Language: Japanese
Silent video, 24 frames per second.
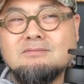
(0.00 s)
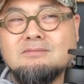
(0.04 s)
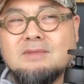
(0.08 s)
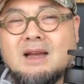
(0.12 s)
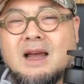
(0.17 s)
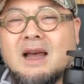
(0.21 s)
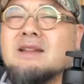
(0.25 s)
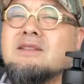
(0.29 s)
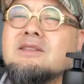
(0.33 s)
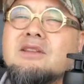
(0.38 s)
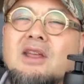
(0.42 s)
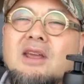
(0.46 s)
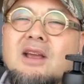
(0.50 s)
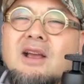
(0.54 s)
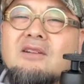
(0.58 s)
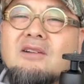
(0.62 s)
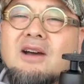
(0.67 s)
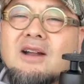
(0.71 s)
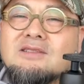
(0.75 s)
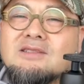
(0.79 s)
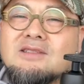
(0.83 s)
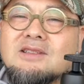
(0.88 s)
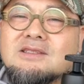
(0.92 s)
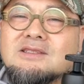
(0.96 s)
安定が
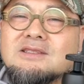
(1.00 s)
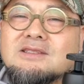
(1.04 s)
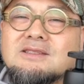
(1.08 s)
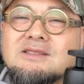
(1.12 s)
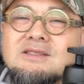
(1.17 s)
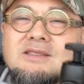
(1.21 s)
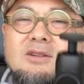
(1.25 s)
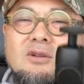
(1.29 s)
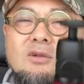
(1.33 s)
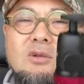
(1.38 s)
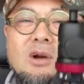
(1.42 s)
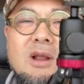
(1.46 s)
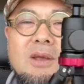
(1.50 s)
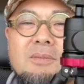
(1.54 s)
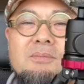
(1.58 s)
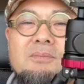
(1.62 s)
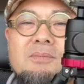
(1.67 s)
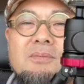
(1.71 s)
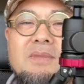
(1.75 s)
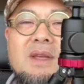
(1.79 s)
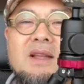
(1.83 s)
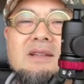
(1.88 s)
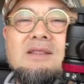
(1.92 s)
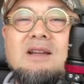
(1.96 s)
悪いですこれ
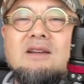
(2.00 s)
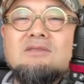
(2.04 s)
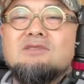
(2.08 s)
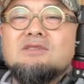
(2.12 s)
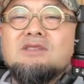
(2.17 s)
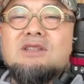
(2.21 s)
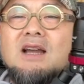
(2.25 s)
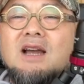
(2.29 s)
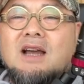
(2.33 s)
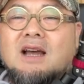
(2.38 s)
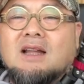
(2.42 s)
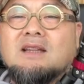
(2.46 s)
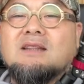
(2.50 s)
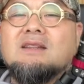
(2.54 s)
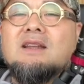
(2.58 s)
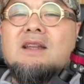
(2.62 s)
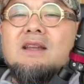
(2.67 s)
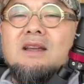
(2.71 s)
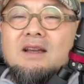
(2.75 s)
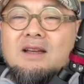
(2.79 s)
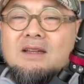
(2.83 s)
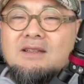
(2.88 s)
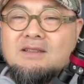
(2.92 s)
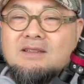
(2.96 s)
めちゃくちゃ安
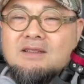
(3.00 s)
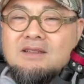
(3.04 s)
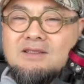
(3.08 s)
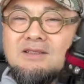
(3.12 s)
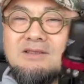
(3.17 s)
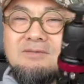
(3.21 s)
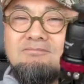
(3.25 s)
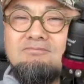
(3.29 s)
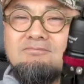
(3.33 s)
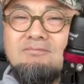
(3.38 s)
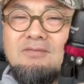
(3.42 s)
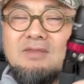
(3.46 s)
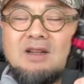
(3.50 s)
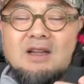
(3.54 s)
定がいいです